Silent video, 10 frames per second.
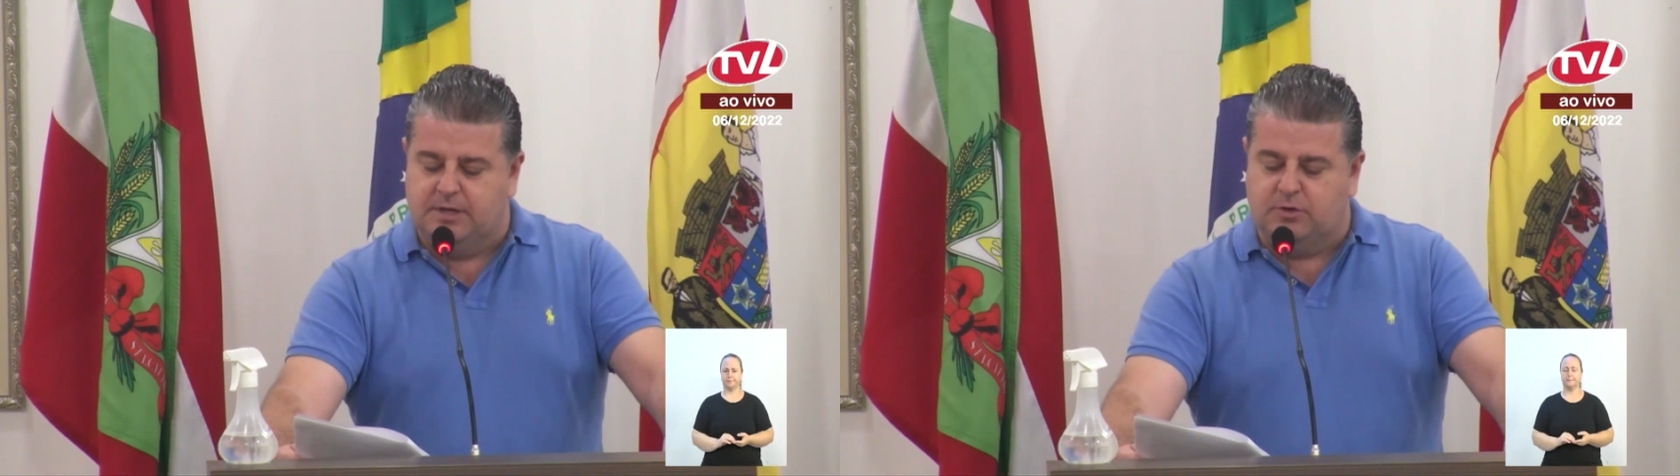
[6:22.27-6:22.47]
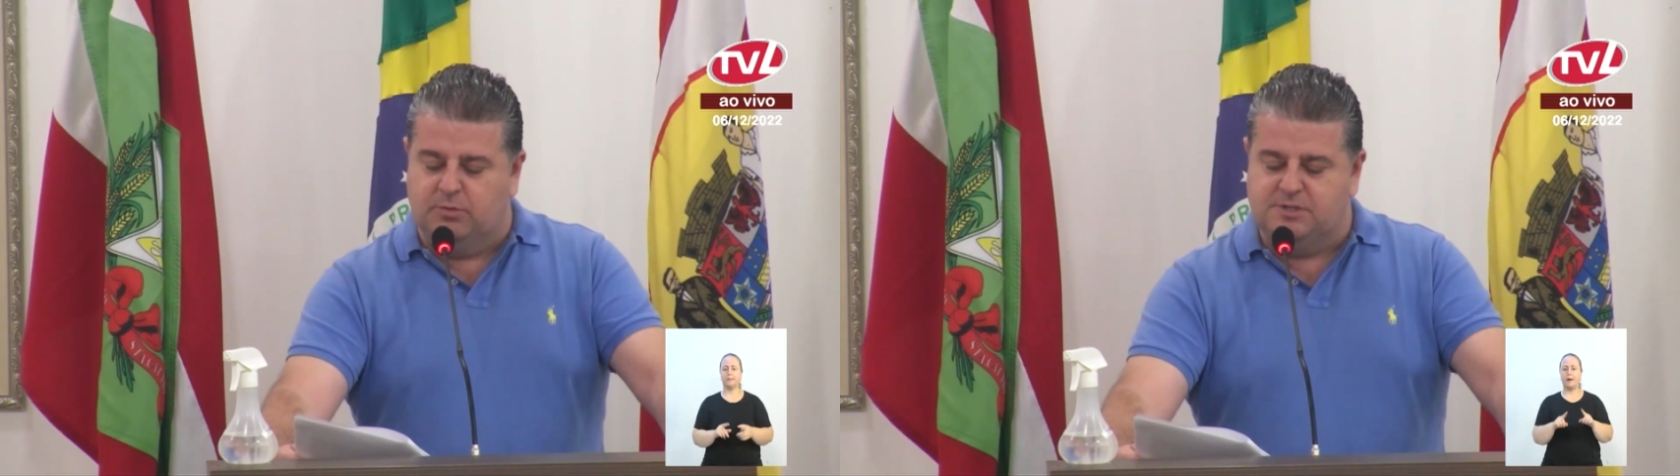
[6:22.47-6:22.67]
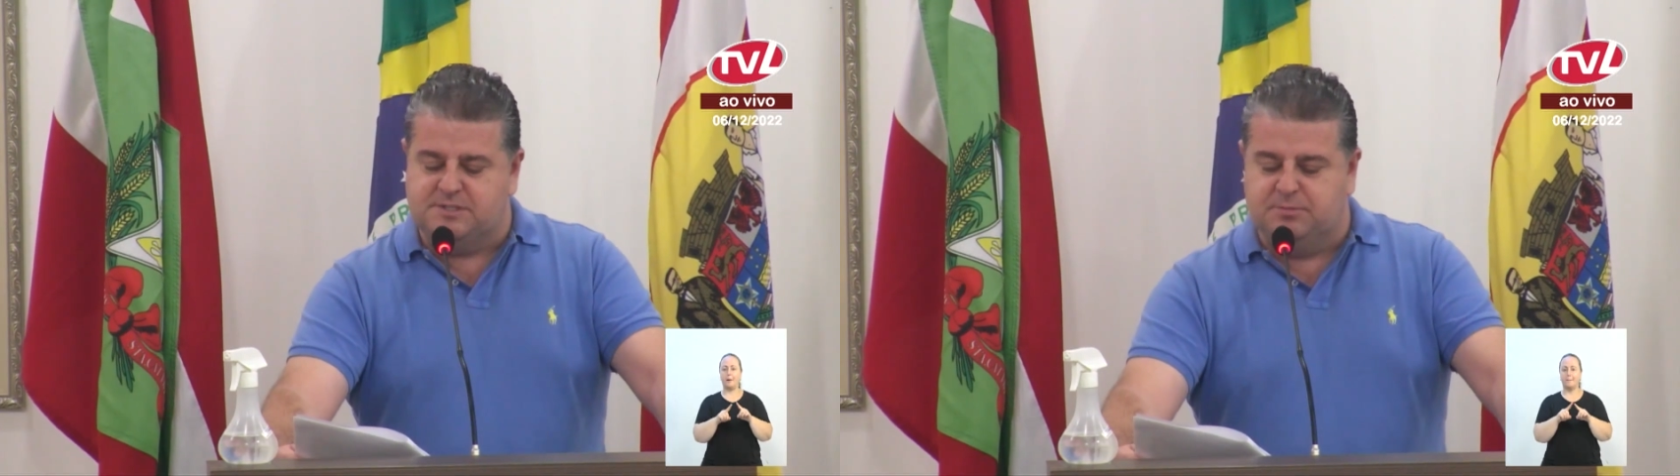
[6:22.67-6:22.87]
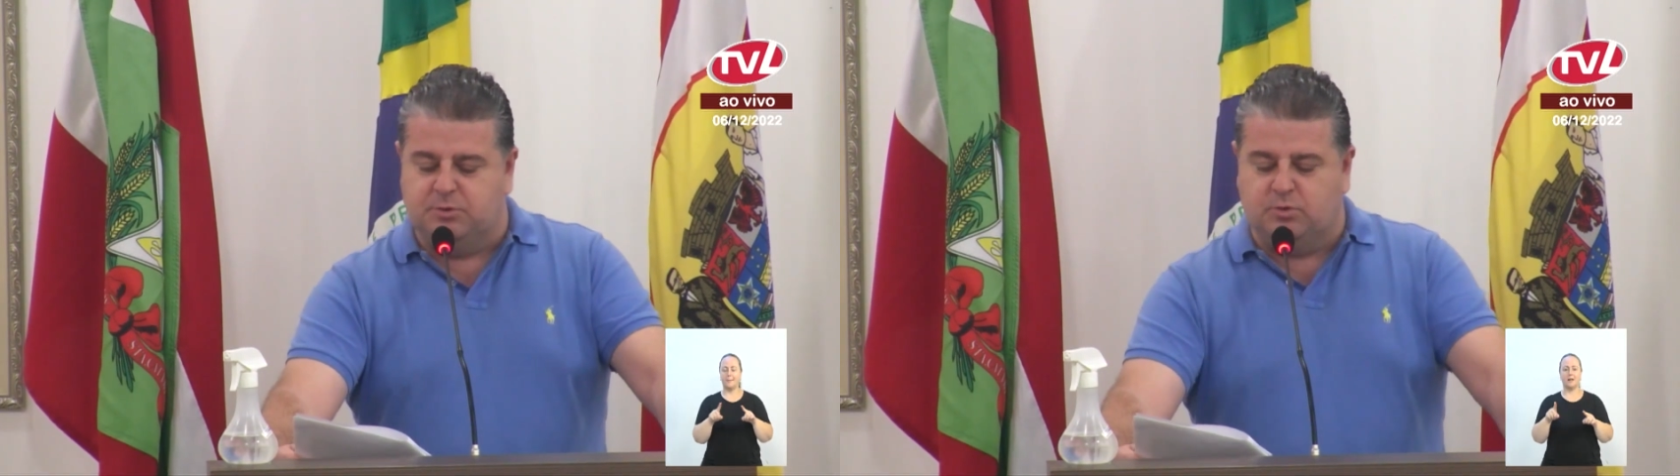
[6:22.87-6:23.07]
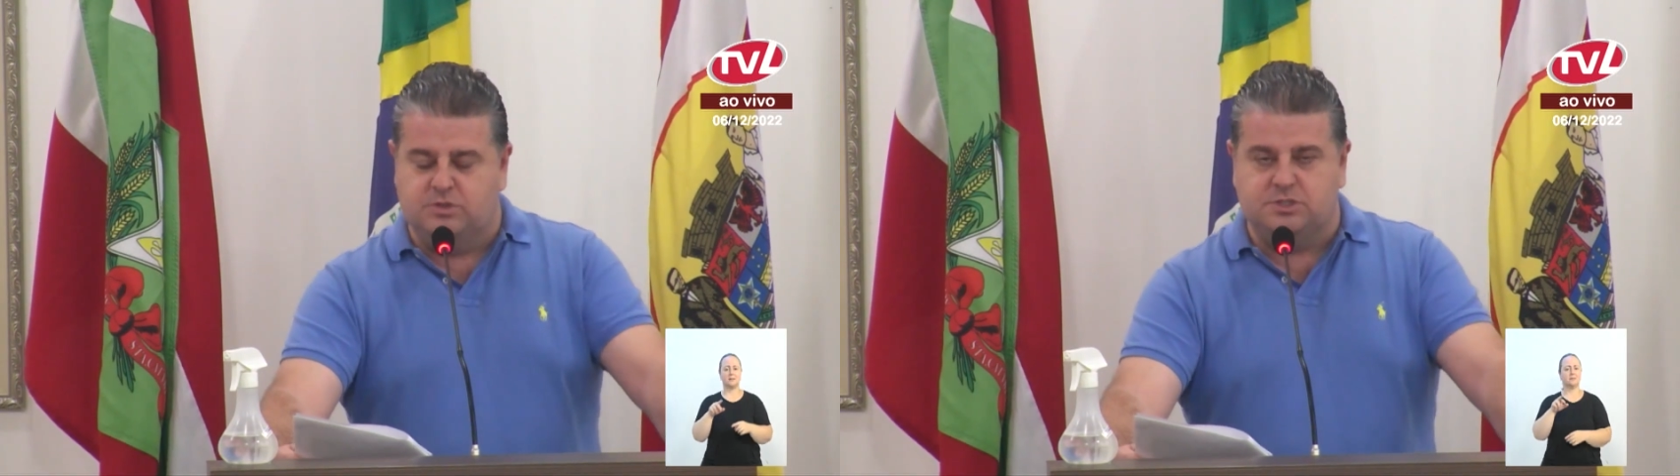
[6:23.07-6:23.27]
que o município
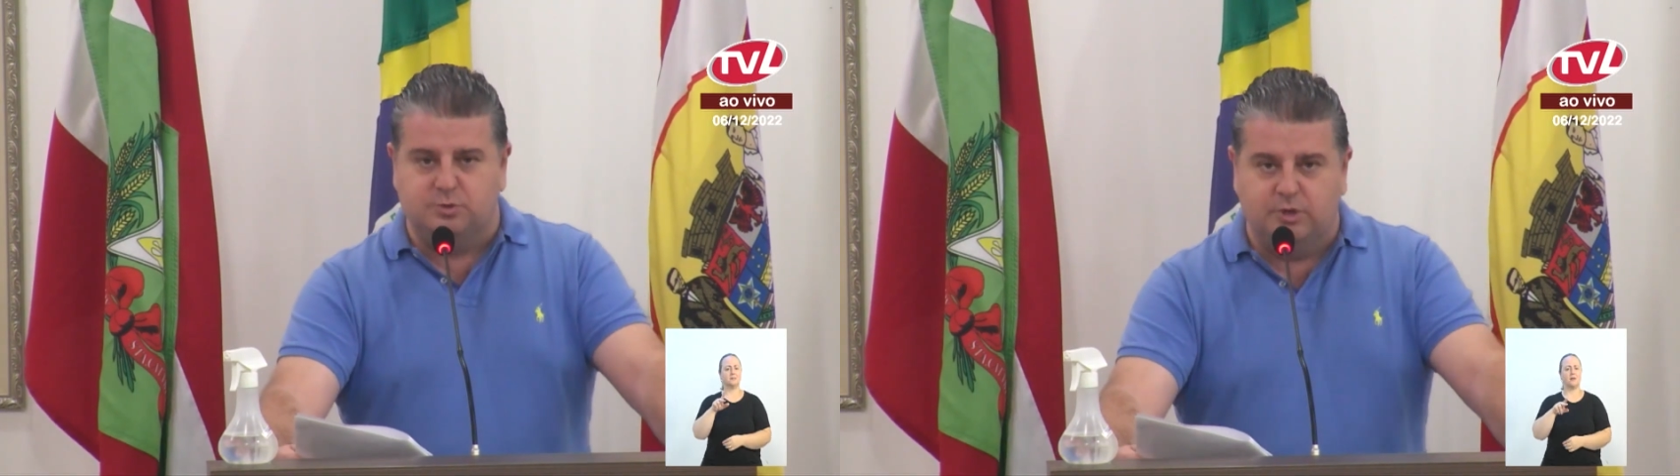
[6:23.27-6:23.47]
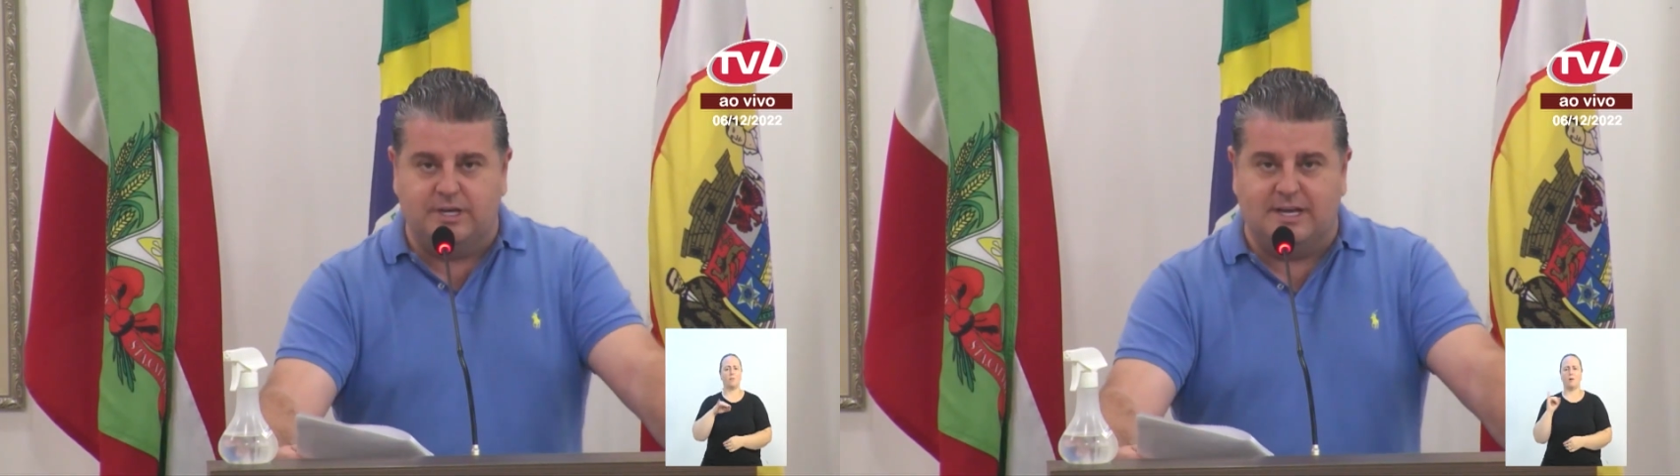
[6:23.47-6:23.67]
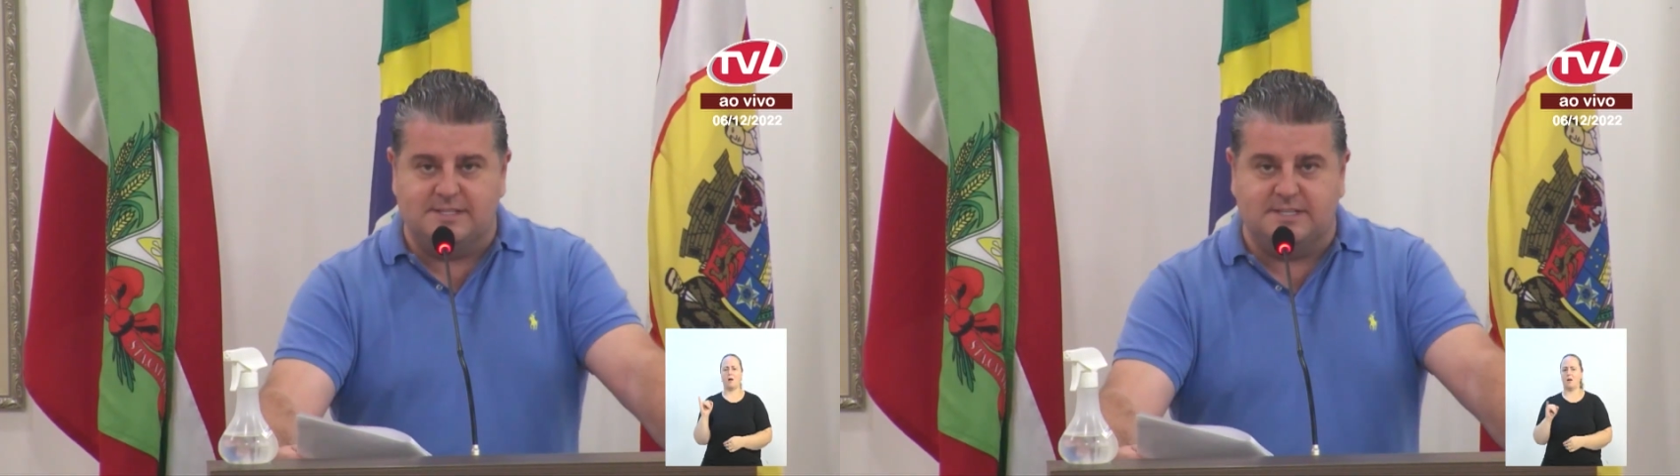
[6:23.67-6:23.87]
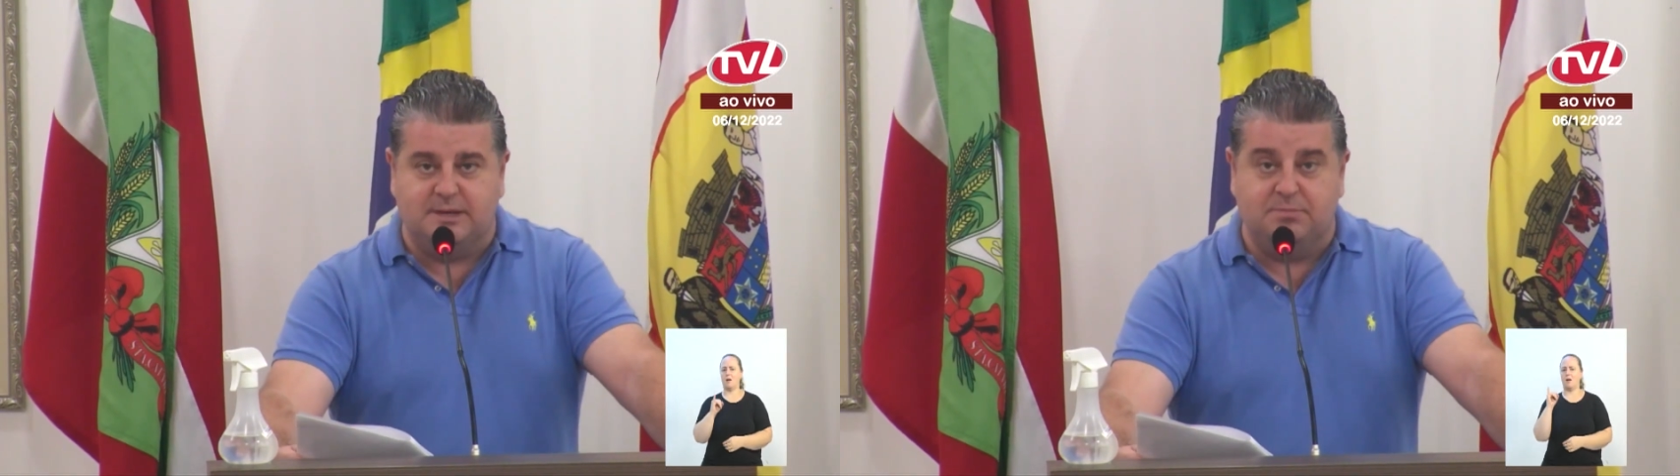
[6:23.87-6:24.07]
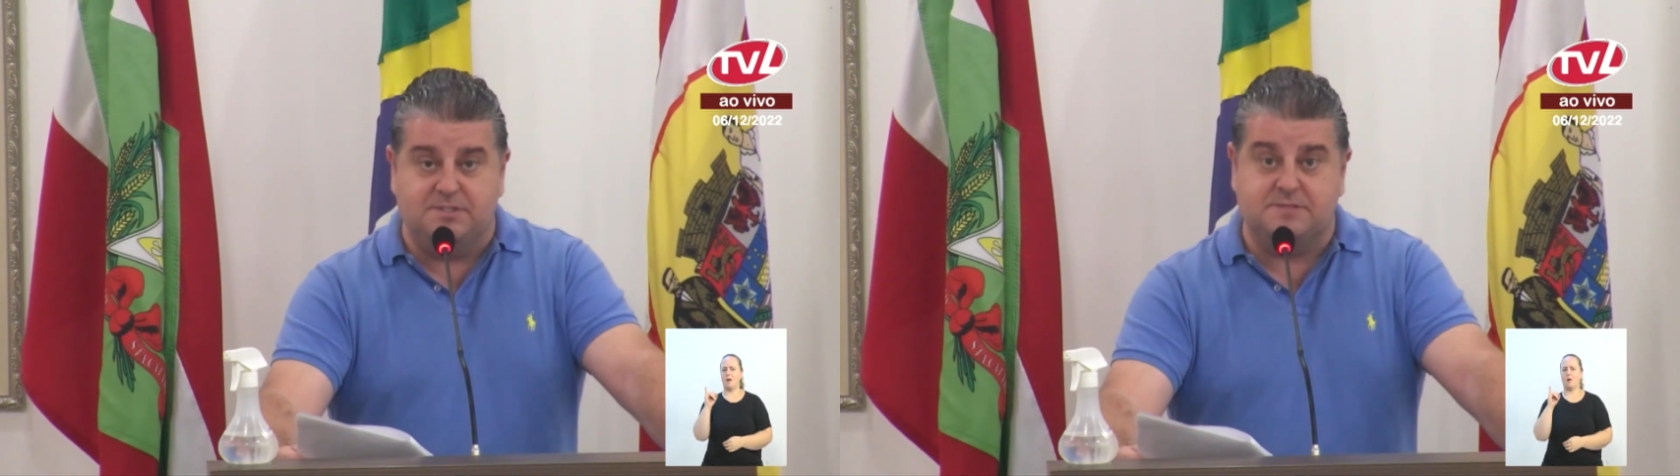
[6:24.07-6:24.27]
continue com as
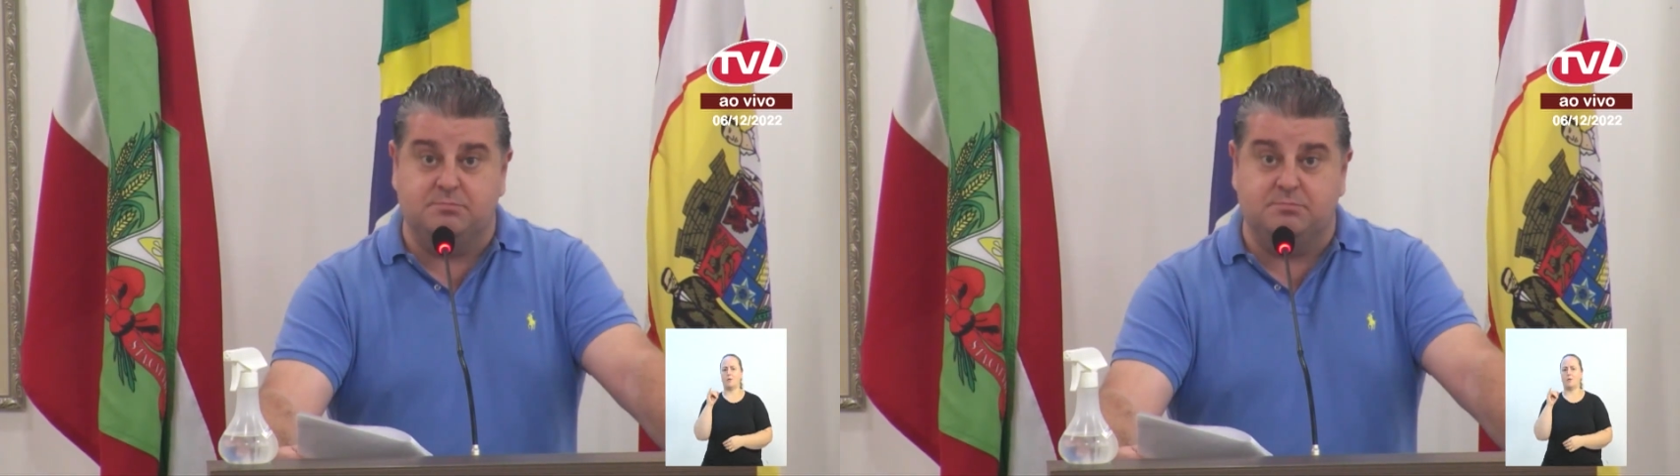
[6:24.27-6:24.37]
equipes